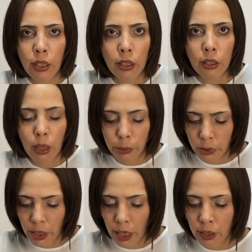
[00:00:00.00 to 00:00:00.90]
た
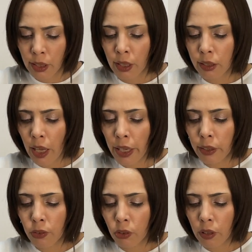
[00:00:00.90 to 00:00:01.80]
インタビューで、
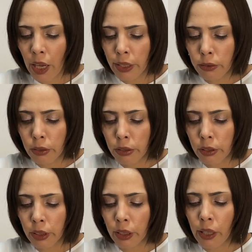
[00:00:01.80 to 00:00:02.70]
タイの大洪
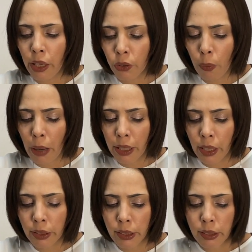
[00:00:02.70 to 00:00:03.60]
水被害を馬
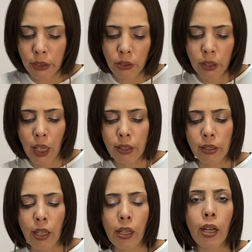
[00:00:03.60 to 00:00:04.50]
鹿にするような
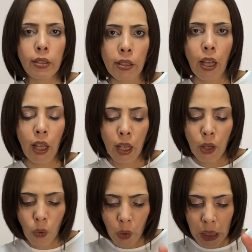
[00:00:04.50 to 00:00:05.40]
発言があって、
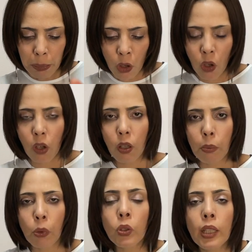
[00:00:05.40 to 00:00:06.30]
これも
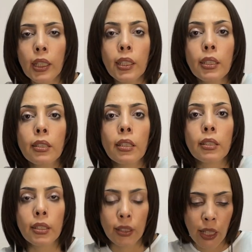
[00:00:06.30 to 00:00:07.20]
問題になったん
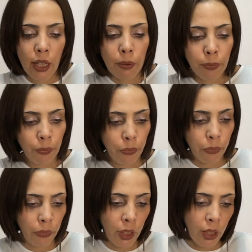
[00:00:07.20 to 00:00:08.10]
ですね。
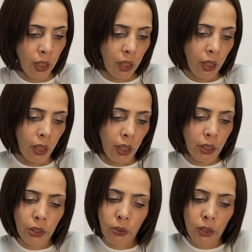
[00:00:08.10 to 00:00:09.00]
え
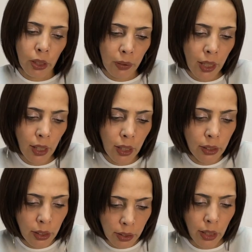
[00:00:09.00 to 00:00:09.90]
日本ではあ
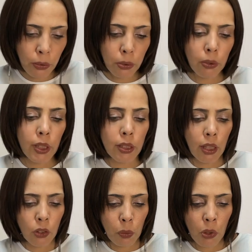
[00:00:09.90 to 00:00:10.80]
りえないことです
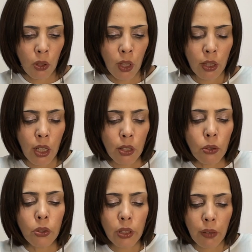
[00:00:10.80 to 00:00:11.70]
けれども、韓
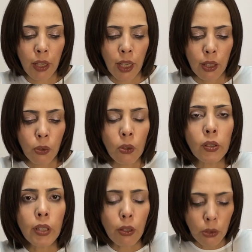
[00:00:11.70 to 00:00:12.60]
国ではこ
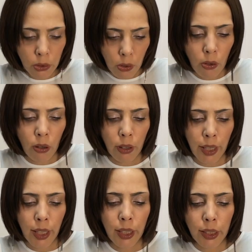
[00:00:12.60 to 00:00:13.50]
んなことを
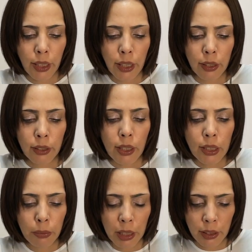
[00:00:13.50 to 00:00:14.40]
平気でやって
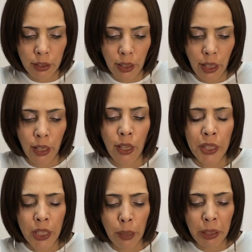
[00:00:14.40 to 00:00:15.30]
しまって、
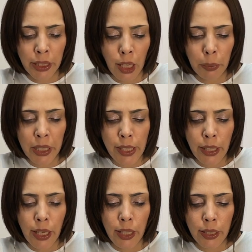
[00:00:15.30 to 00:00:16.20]
たびたび
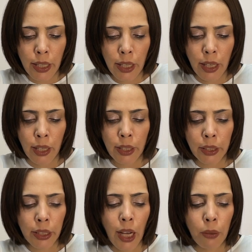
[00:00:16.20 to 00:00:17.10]
世界から
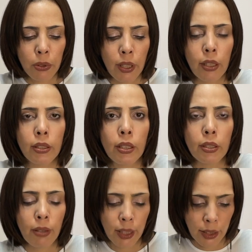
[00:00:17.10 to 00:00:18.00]
批判をされてい
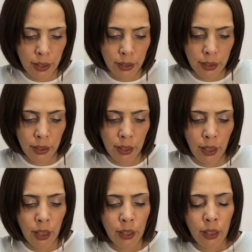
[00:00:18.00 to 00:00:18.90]
るわけです。
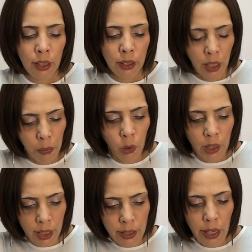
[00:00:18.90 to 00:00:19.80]
でも
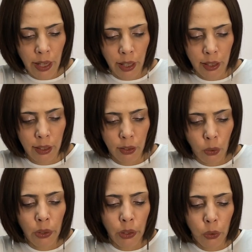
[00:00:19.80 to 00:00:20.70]
なぜ
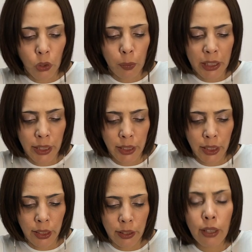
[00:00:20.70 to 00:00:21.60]
これほどまで
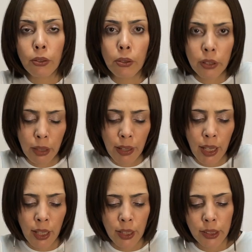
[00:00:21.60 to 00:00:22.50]
に韓国で
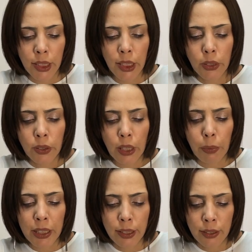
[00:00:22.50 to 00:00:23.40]
は人種差
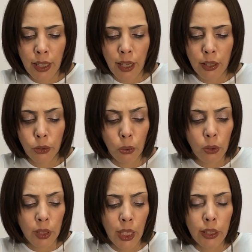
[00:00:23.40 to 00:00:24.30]
別が
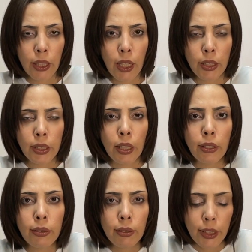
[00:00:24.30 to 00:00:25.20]
常態化してい
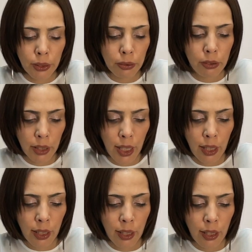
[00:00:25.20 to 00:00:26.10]
るのでしょうか